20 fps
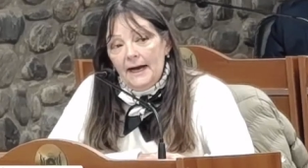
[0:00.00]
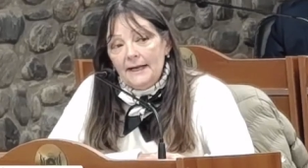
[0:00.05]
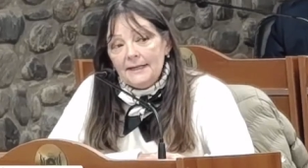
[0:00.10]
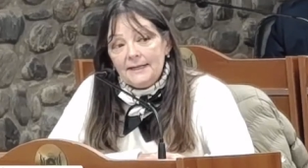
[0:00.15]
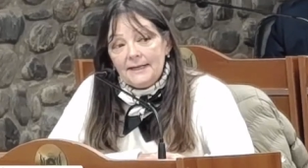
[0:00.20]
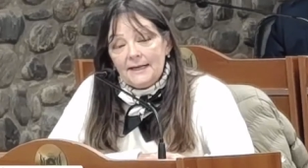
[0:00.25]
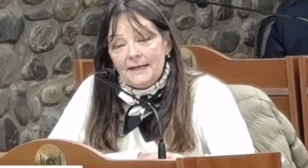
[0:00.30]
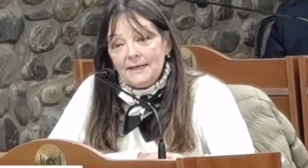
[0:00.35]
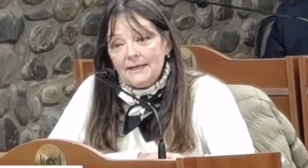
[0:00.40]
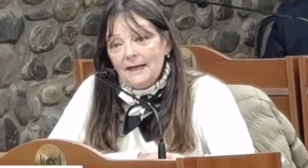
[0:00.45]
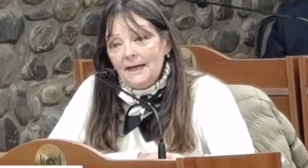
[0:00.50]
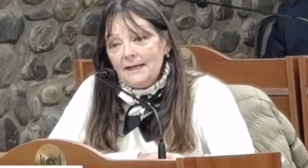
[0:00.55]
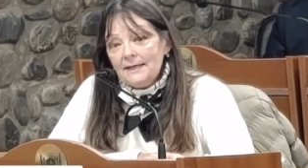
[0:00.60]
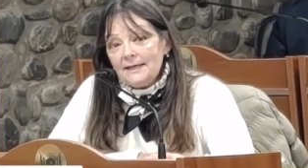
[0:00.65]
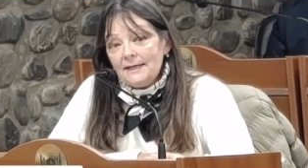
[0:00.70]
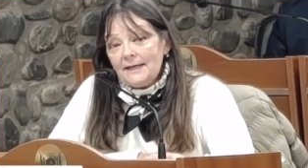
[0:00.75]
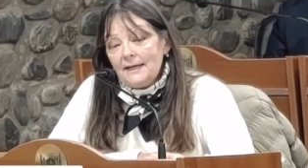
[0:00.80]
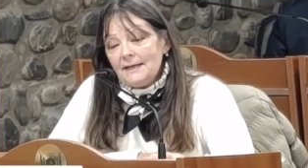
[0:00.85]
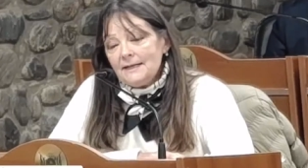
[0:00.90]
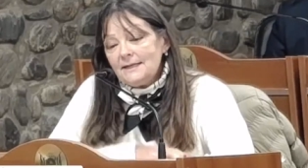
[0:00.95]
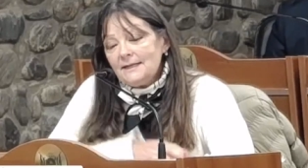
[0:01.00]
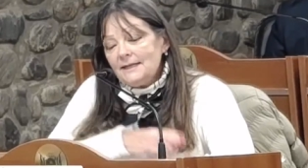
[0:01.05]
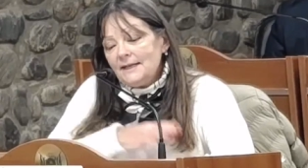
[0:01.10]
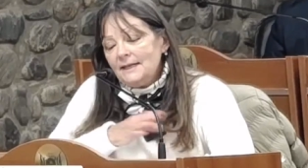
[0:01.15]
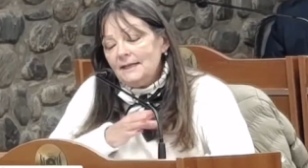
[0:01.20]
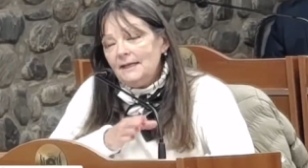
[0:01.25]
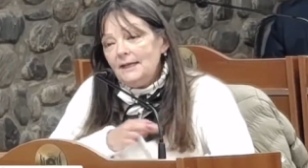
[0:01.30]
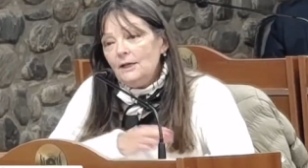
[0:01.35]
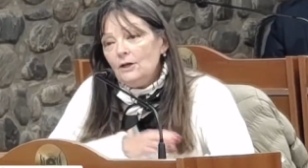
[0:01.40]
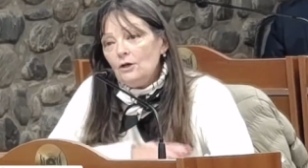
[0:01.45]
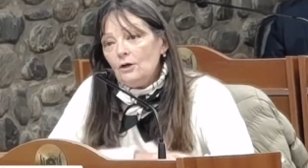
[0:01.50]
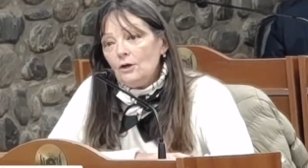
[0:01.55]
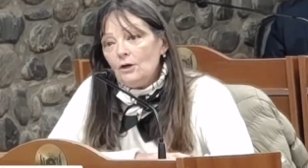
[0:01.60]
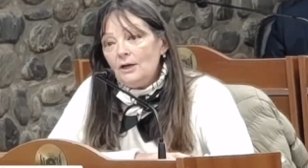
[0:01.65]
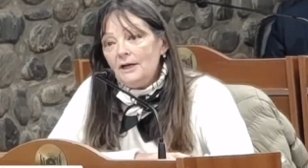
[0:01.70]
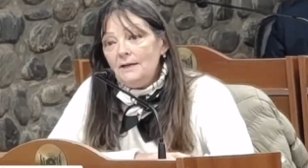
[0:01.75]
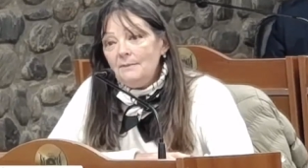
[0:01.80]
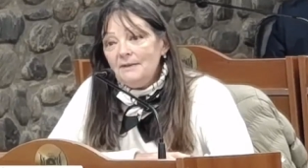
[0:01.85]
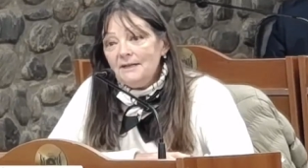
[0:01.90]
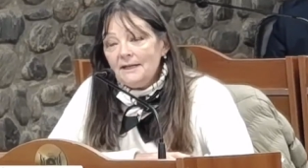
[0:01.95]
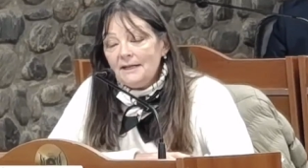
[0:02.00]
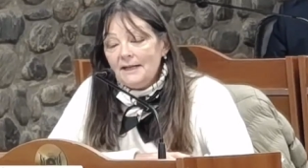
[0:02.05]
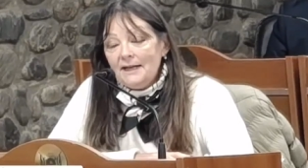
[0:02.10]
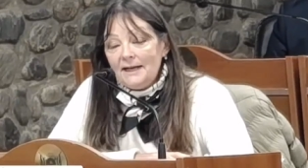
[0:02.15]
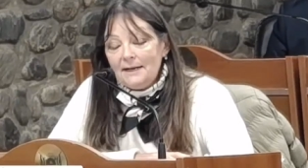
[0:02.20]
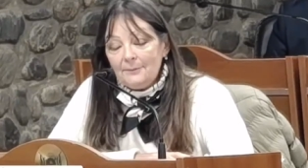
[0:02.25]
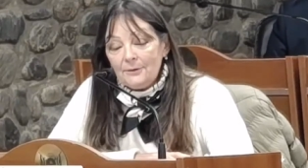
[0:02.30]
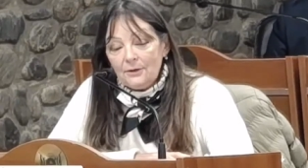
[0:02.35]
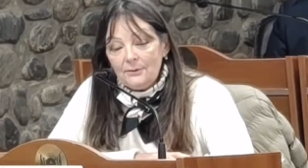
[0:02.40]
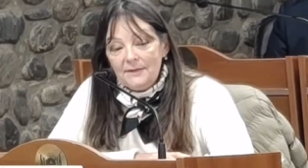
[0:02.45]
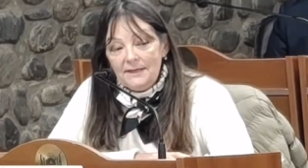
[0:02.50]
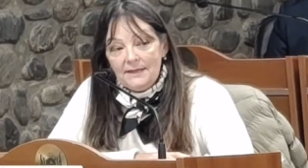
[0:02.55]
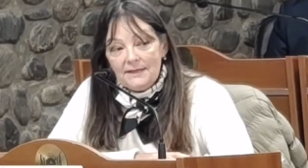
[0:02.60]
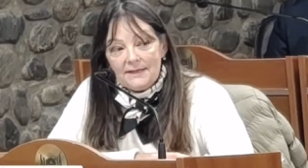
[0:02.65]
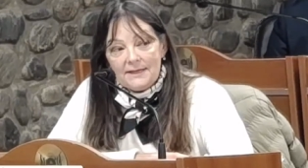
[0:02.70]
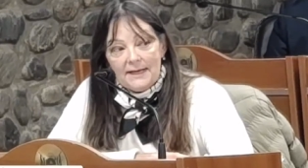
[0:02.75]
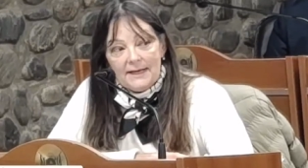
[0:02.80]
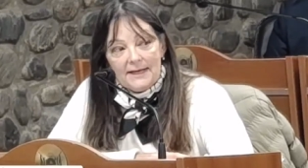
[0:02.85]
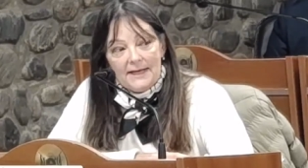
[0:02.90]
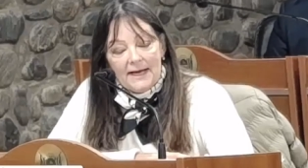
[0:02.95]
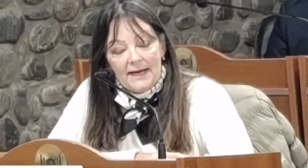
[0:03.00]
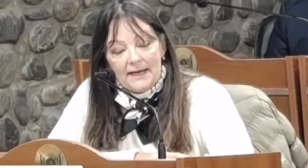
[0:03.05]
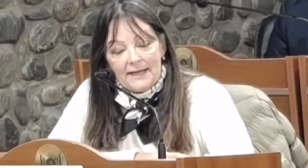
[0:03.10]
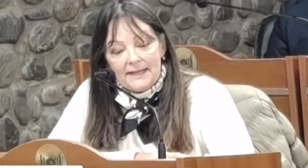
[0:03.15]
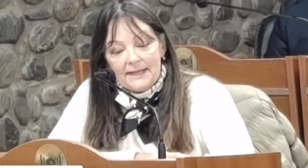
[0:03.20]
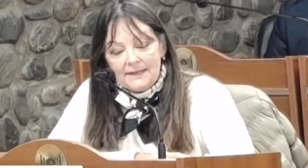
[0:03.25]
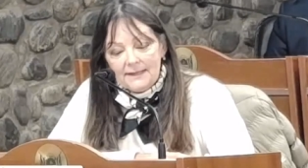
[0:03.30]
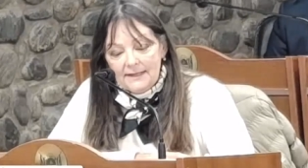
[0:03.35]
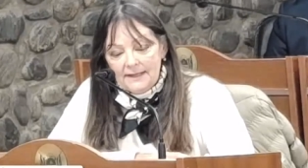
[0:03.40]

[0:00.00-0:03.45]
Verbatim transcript: ha trascendido los límites de la provincia y ha,